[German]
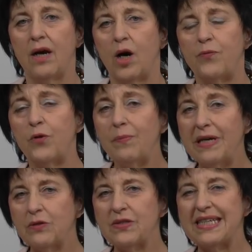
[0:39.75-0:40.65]
Obwohl
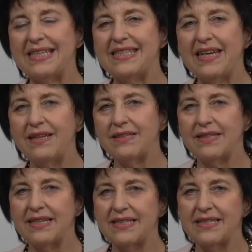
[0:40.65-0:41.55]
man uns erzählte,
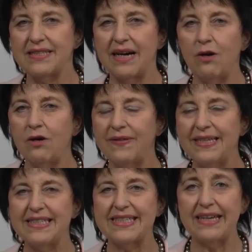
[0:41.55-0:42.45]
dass es, auch
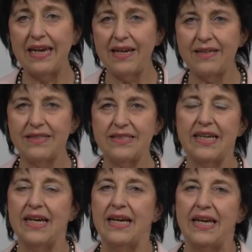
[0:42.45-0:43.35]
wenn es regnet,
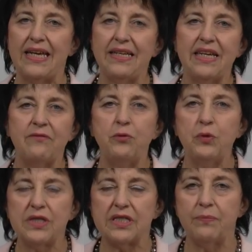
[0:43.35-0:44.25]
in der
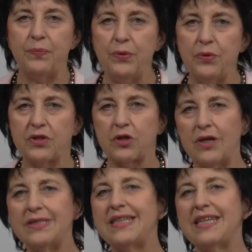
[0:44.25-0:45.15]
Wüste blüht,
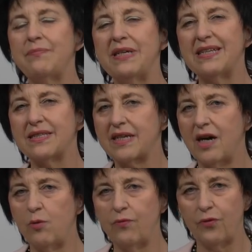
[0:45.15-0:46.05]
konnte ich mir das
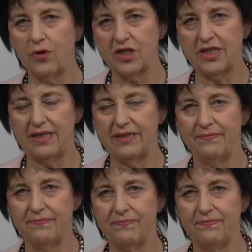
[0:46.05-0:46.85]
kaum vorstellen.